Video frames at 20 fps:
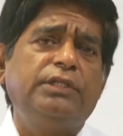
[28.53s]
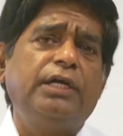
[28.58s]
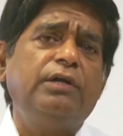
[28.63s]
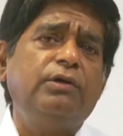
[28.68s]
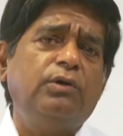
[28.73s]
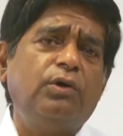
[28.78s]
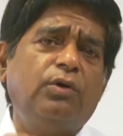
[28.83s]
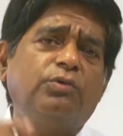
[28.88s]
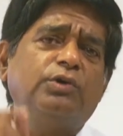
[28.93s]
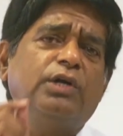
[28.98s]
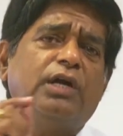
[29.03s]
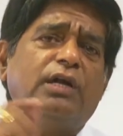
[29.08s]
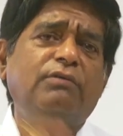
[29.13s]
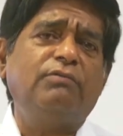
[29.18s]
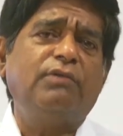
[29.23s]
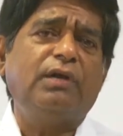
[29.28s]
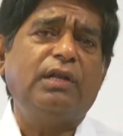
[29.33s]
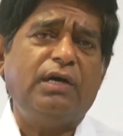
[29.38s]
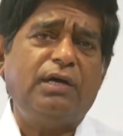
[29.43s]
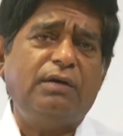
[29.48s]
జైల్లో
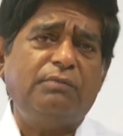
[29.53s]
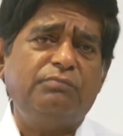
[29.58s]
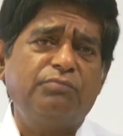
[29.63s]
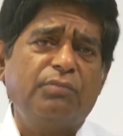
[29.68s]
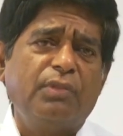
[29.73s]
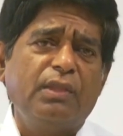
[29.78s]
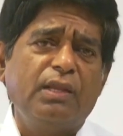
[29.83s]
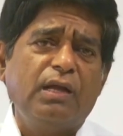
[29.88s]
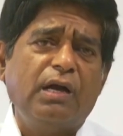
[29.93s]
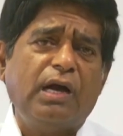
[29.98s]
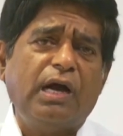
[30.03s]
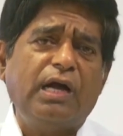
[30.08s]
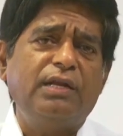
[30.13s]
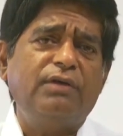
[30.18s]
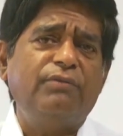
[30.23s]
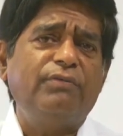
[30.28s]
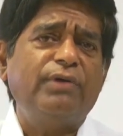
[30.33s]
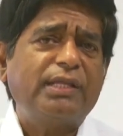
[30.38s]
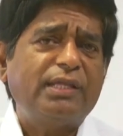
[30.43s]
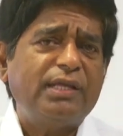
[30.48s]
ఉండడం వల్ల
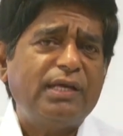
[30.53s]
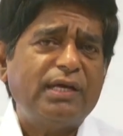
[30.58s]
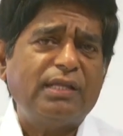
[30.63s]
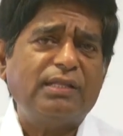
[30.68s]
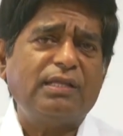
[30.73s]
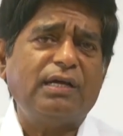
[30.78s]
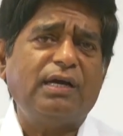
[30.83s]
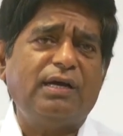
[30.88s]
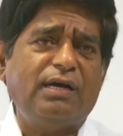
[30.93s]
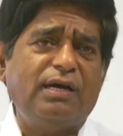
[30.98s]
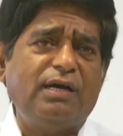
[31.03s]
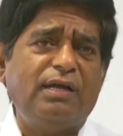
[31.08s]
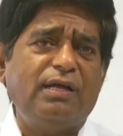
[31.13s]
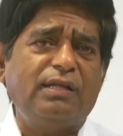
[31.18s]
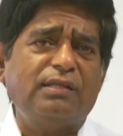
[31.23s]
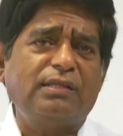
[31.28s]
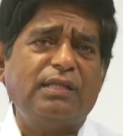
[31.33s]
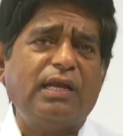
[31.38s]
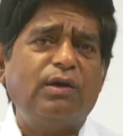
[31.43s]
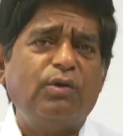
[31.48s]
ఆయన వ్యక్తిగతంగా
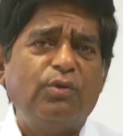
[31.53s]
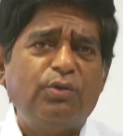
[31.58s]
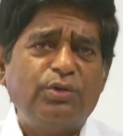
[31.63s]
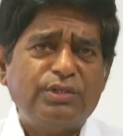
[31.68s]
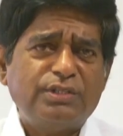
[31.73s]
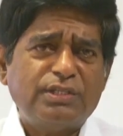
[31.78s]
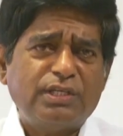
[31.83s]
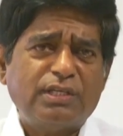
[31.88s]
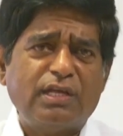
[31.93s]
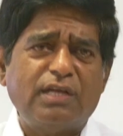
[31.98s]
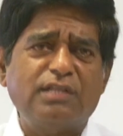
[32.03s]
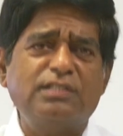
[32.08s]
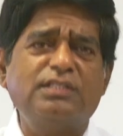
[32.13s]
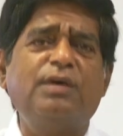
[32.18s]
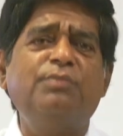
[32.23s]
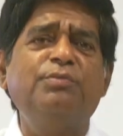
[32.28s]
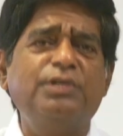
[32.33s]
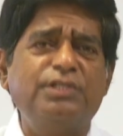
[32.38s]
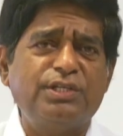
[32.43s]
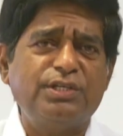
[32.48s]
తన గురించి తను
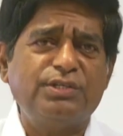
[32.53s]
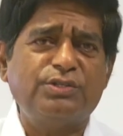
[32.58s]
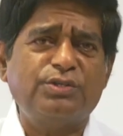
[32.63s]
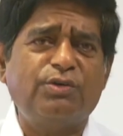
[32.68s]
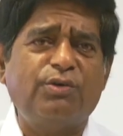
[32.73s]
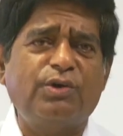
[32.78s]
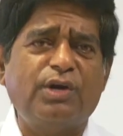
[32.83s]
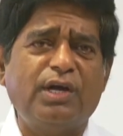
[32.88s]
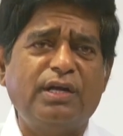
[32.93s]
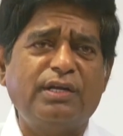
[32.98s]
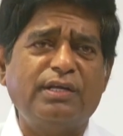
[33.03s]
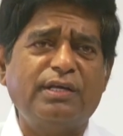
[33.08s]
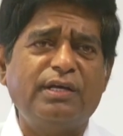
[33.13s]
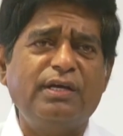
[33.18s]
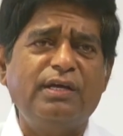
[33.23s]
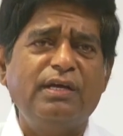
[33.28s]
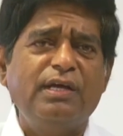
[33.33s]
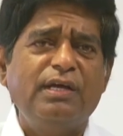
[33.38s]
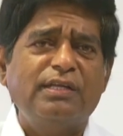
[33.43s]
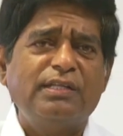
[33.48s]

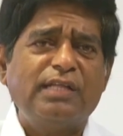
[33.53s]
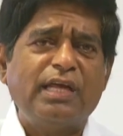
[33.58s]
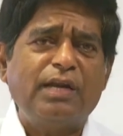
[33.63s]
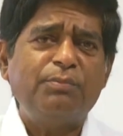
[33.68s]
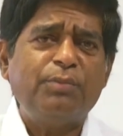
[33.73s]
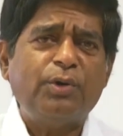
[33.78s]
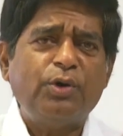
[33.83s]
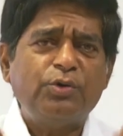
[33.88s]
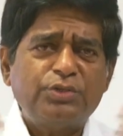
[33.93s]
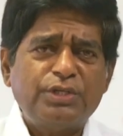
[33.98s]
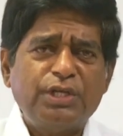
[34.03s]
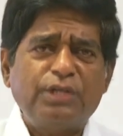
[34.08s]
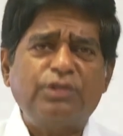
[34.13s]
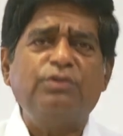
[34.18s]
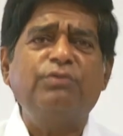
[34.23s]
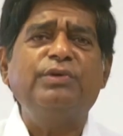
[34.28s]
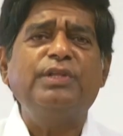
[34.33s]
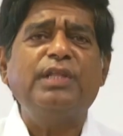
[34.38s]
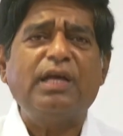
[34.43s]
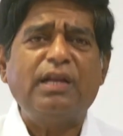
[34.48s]
సమీక్షించుకోవడానికి తన
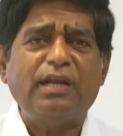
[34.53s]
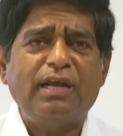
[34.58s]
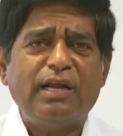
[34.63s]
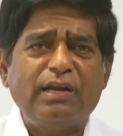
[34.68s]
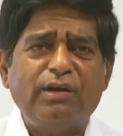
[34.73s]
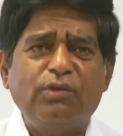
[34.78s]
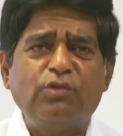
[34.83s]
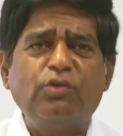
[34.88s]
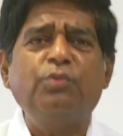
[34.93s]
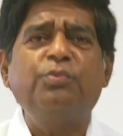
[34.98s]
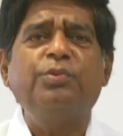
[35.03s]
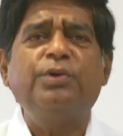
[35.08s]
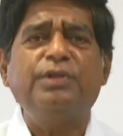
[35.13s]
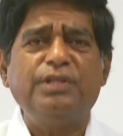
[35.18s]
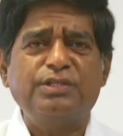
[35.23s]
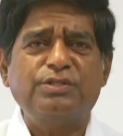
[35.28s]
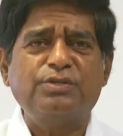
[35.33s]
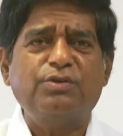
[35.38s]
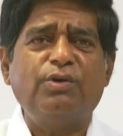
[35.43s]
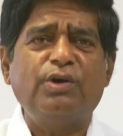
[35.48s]
భవిష్యత్తు విధానాలను
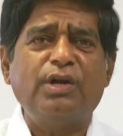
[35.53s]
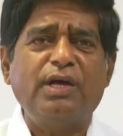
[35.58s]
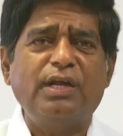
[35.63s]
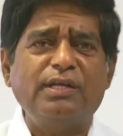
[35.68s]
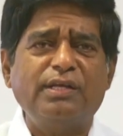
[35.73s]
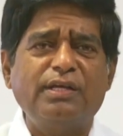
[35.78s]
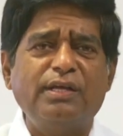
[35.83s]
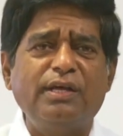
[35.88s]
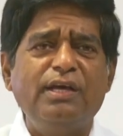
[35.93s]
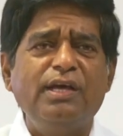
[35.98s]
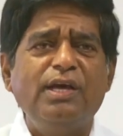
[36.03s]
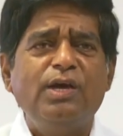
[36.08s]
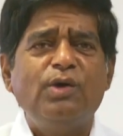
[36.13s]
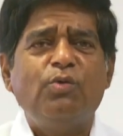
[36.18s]
రూపొందించుకోవడానికి